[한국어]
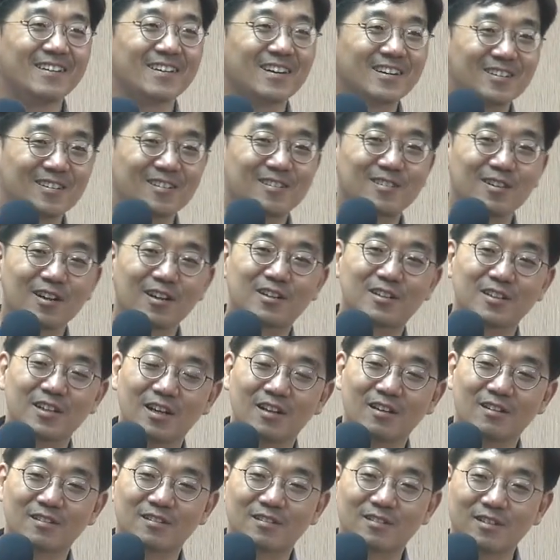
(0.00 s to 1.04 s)
그, 그래
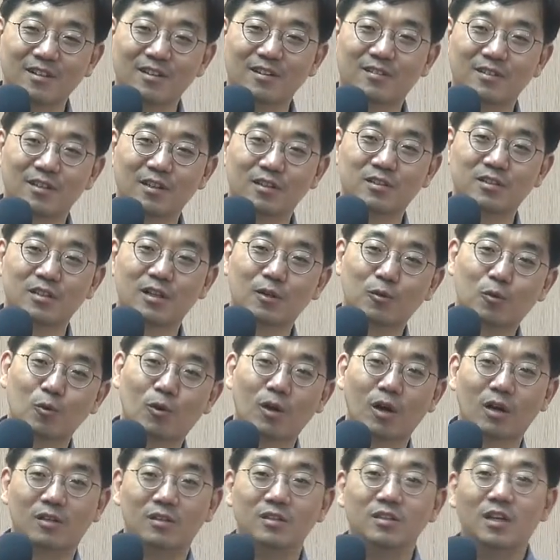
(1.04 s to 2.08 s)
그냥 그래 그냥
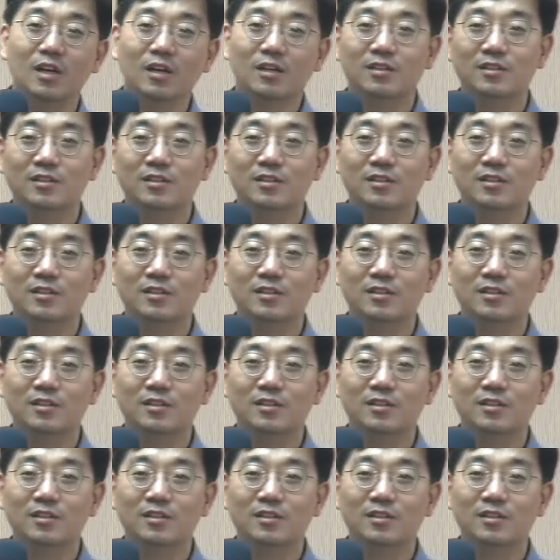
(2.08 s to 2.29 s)
신학교가 그게